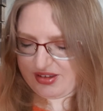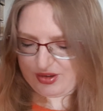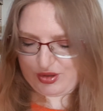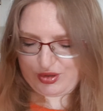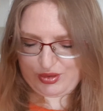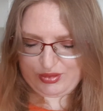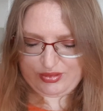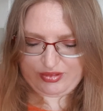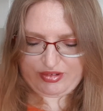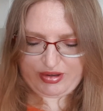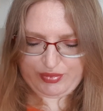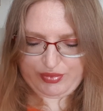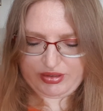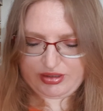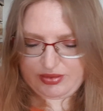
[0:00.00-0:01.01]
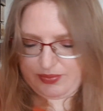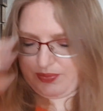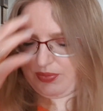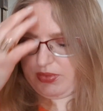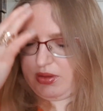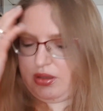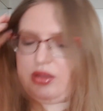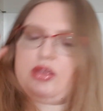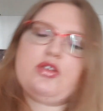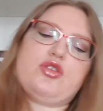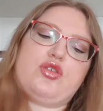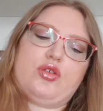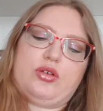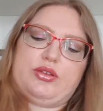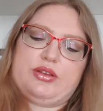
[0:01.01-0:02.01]
Holographic.
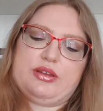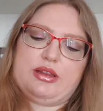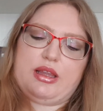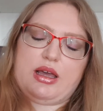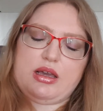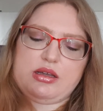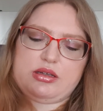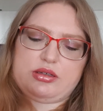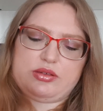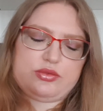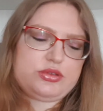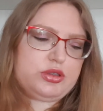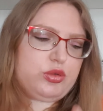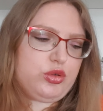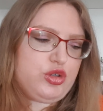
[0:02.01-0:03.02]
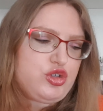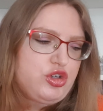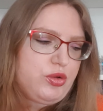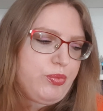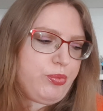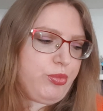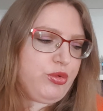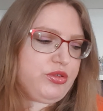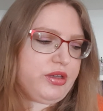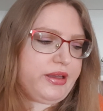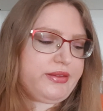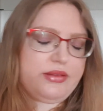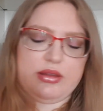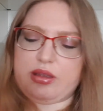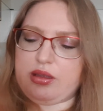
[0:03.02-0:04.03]
Еще один лак, вот такой же
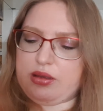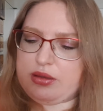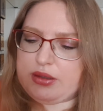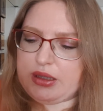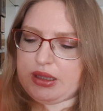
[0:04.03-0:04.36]
пузатенький.